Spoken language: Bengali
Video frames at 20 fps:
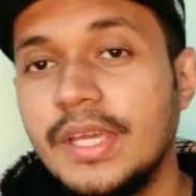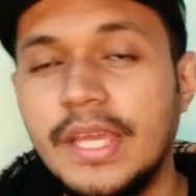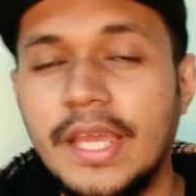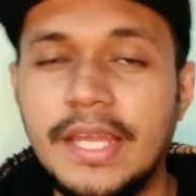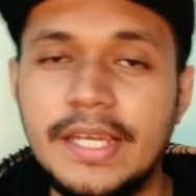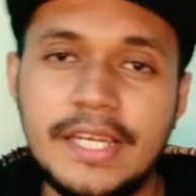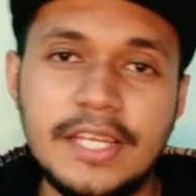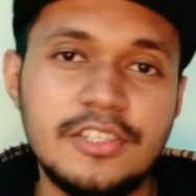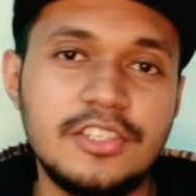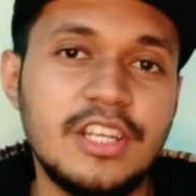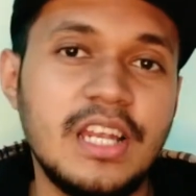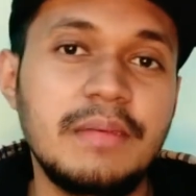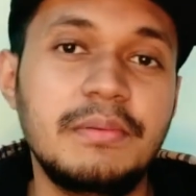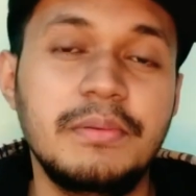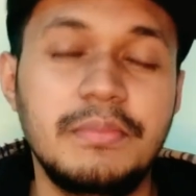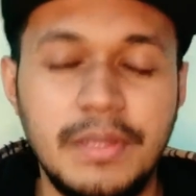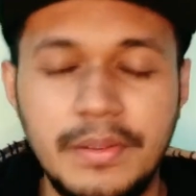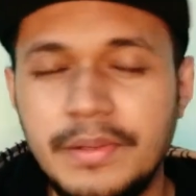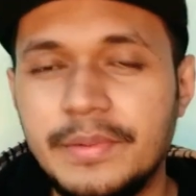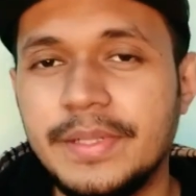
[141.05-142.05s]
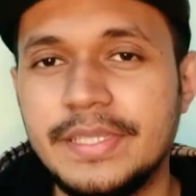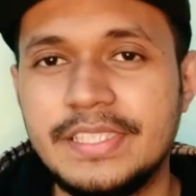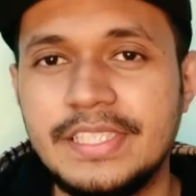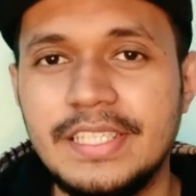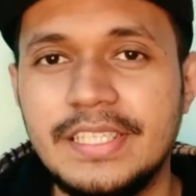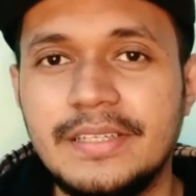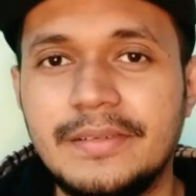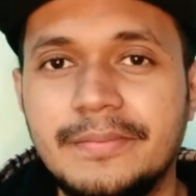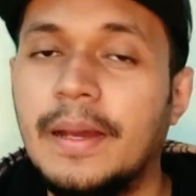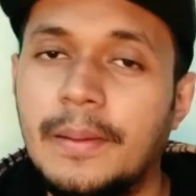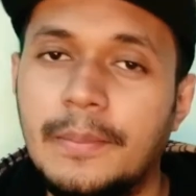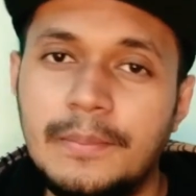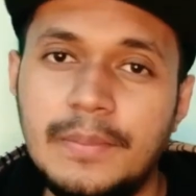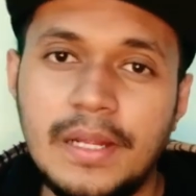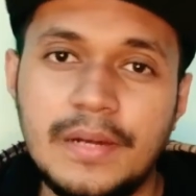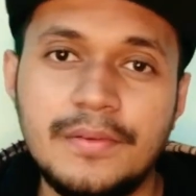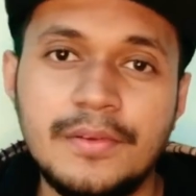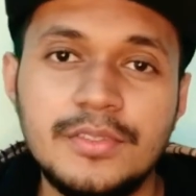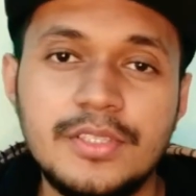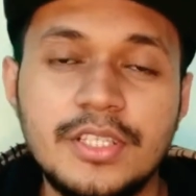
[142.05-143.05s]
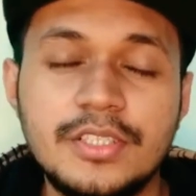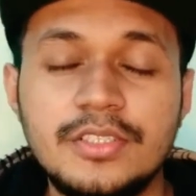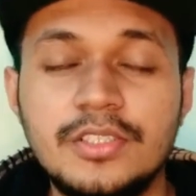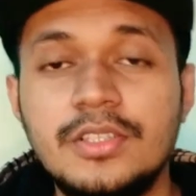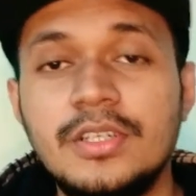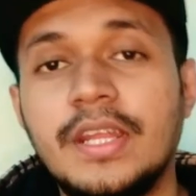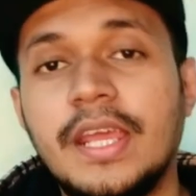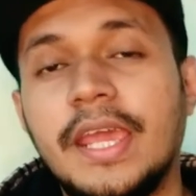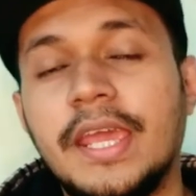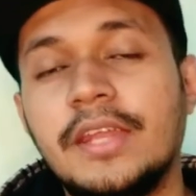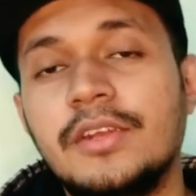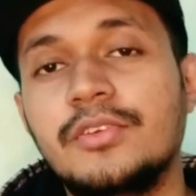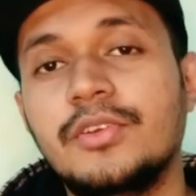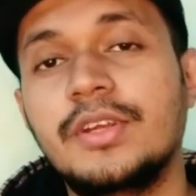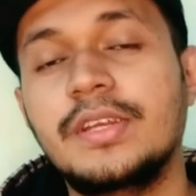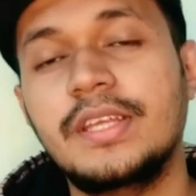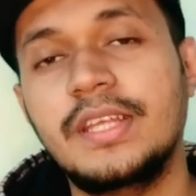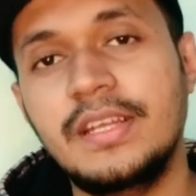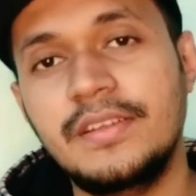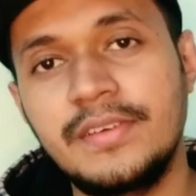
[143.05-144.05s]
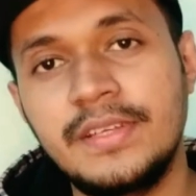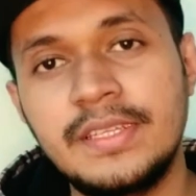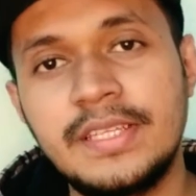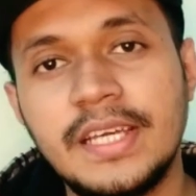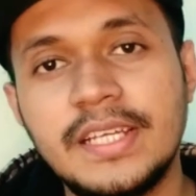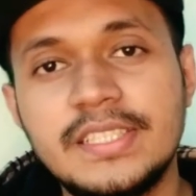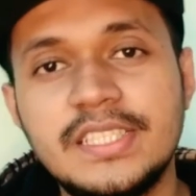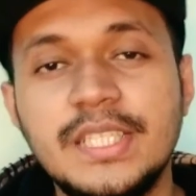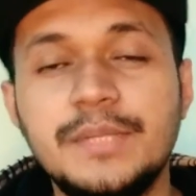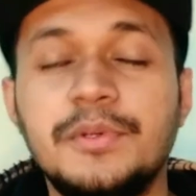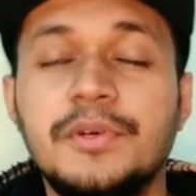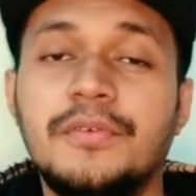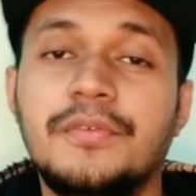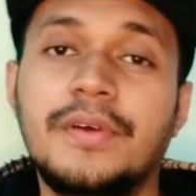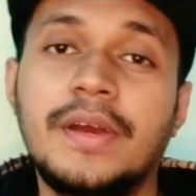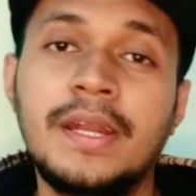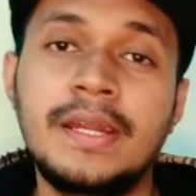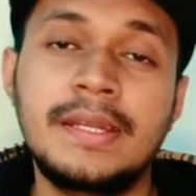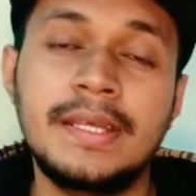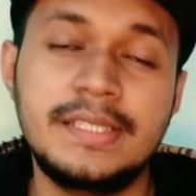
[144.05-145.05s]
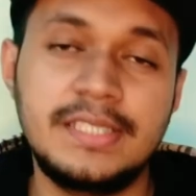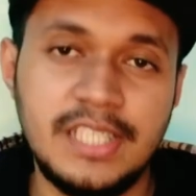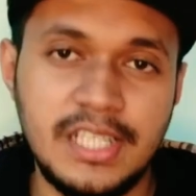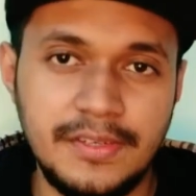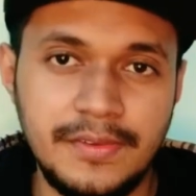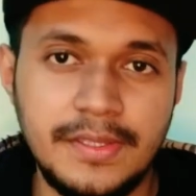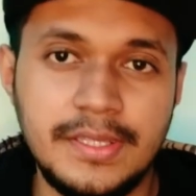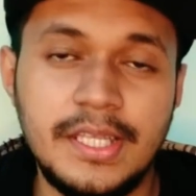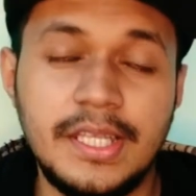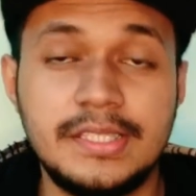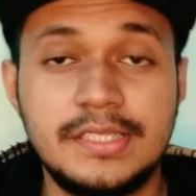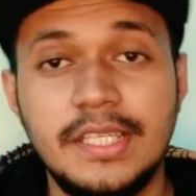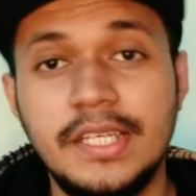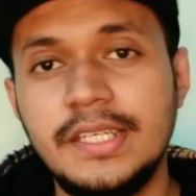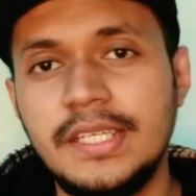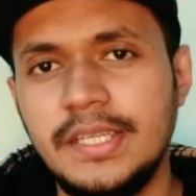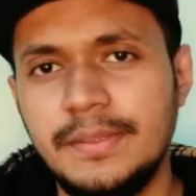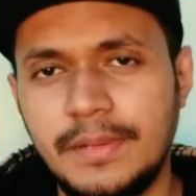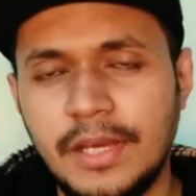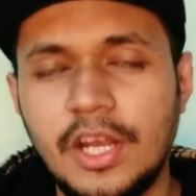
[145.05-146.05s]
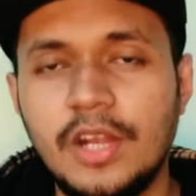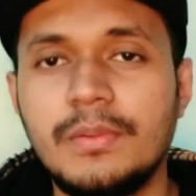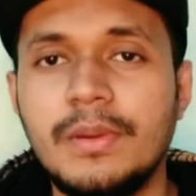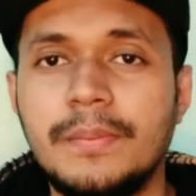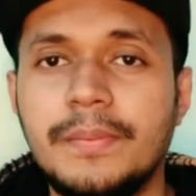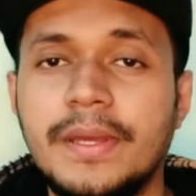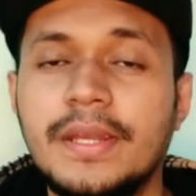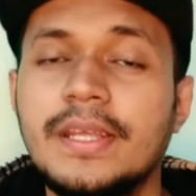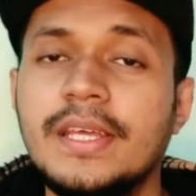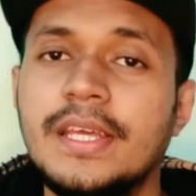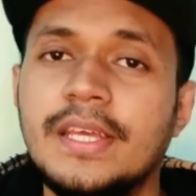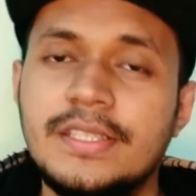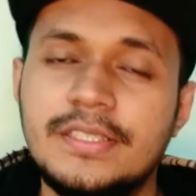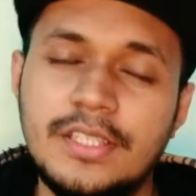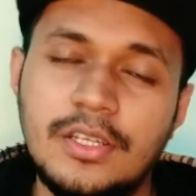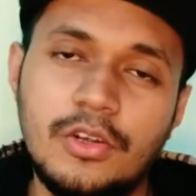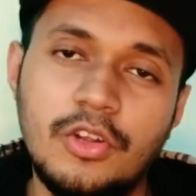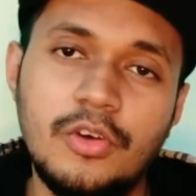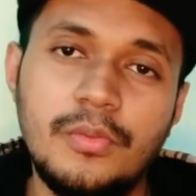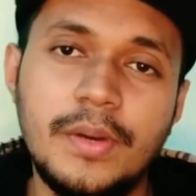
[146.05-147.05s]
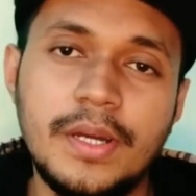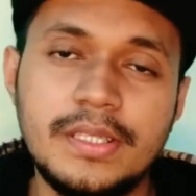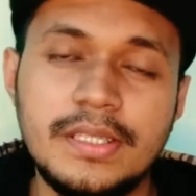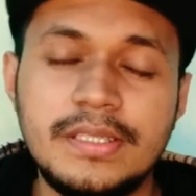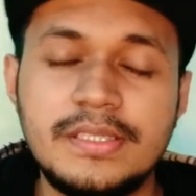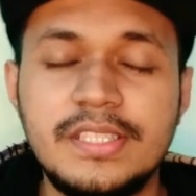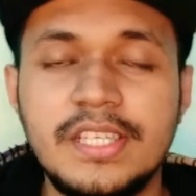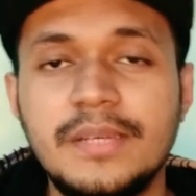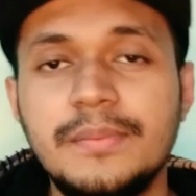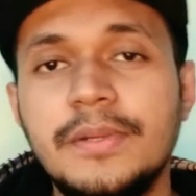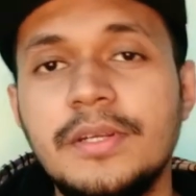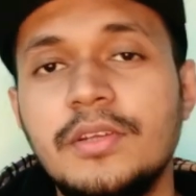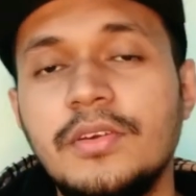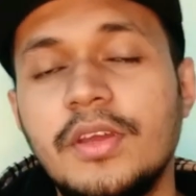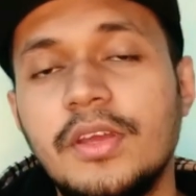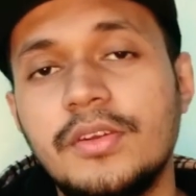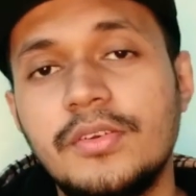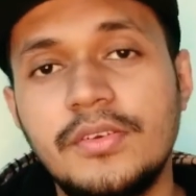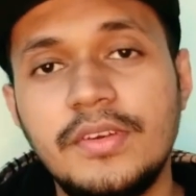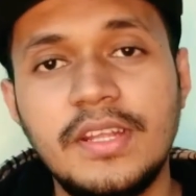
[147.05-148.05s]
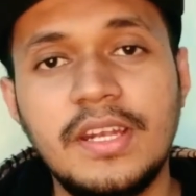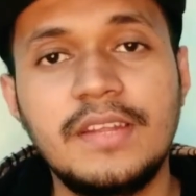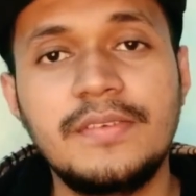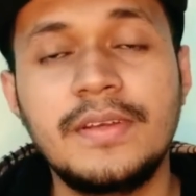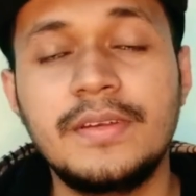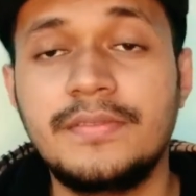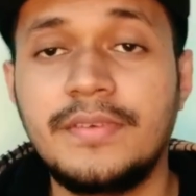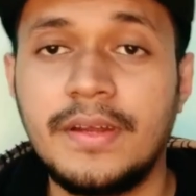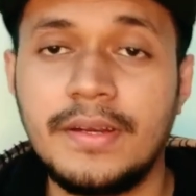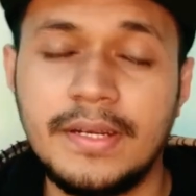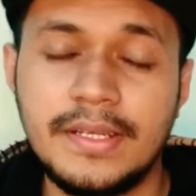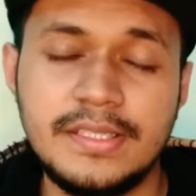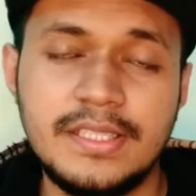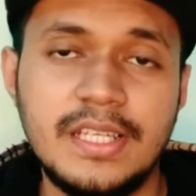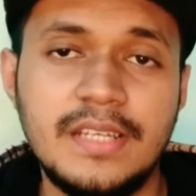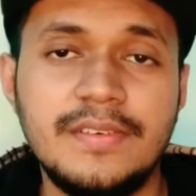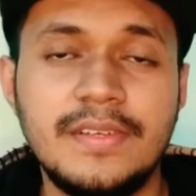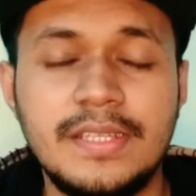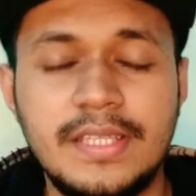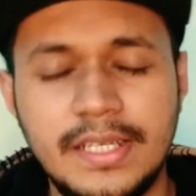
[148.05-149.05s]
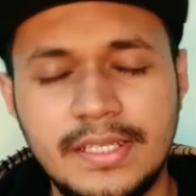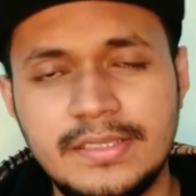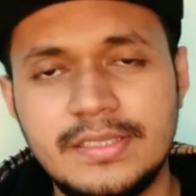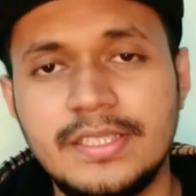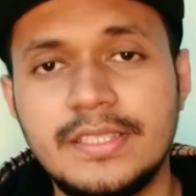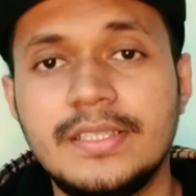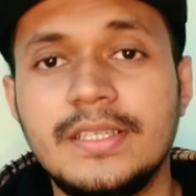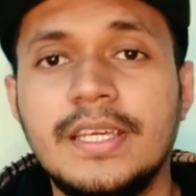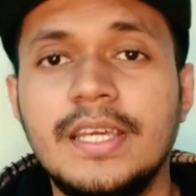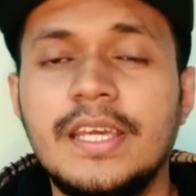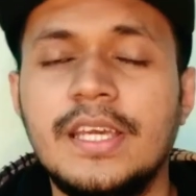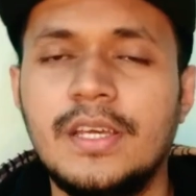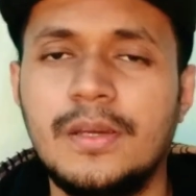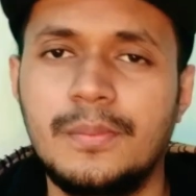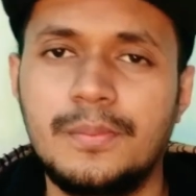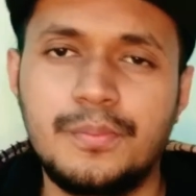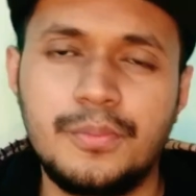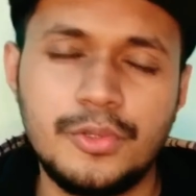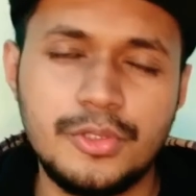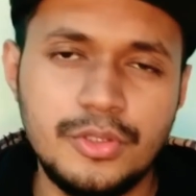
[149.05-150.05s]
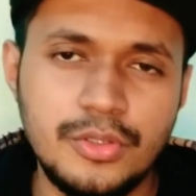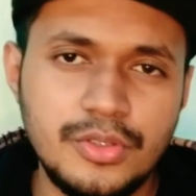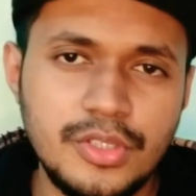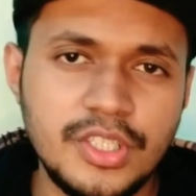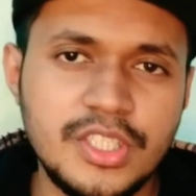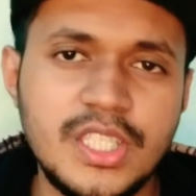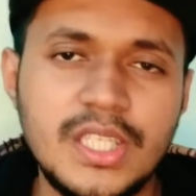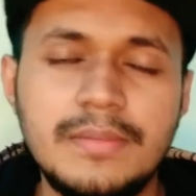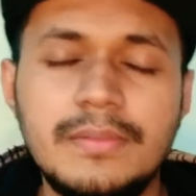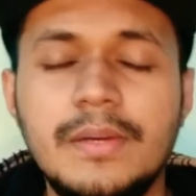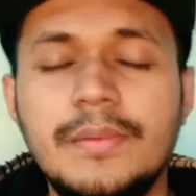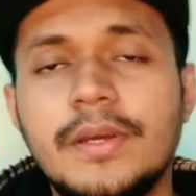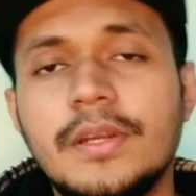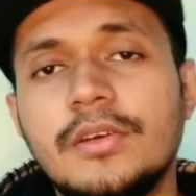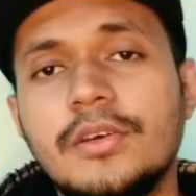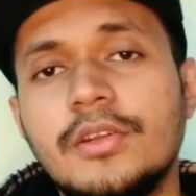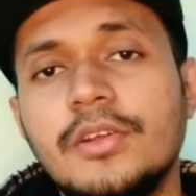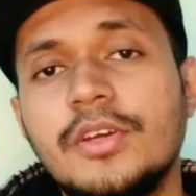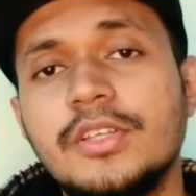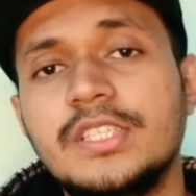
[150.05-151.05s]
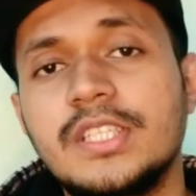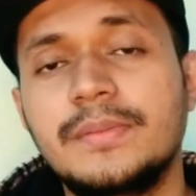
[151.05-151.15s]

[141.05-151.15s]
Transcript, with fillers: এটা আসলে আমি ভেবে পাচ্ছি না প্ল্যাটফর্ম সেকশন অ্যান্ড্রয়েড ইলেভেন থাকছে এবং ফান্টাচ ইলেভেন থাকছে এটি ভালো ব্যাপার যে লো বাজেট সেগমেন্টেও অ্যান্ড্রয়েড ইলেভেন ফান্টাচ ইলেভেন থাকছে প্রসেসর সেকশনে ব্যবহার করা হয়েছে